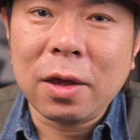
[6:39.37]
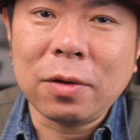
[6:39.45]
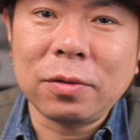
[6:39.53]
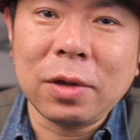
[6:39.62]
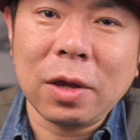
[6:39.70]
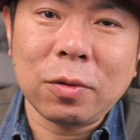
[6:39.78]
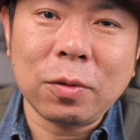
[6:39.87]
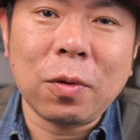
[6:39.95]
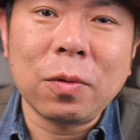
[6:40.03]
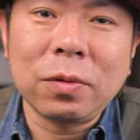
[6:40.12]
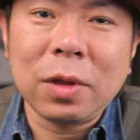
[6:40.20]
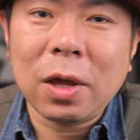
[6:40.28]
X8 の
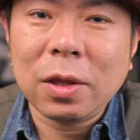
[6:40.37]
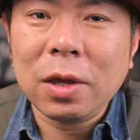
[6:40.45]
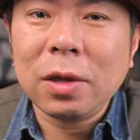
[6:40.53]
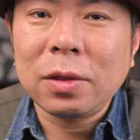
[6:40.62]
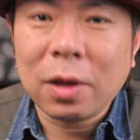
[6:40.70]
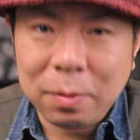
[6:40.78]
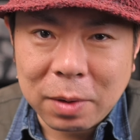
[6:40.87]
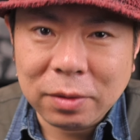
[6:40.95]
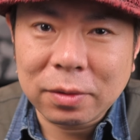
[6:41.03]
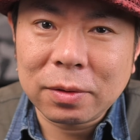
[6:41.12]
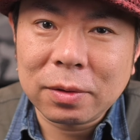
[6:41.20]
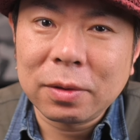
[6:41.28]
音声になりま
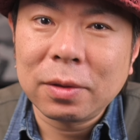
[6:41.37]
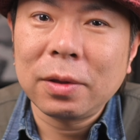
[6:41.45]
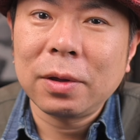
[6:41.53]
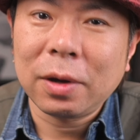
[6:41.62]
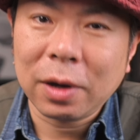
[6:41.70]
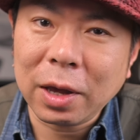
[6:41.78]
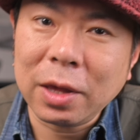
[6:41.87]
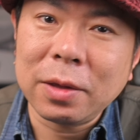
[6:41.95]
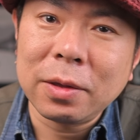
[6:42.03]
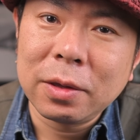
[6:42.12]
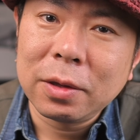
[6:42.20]
す。はい。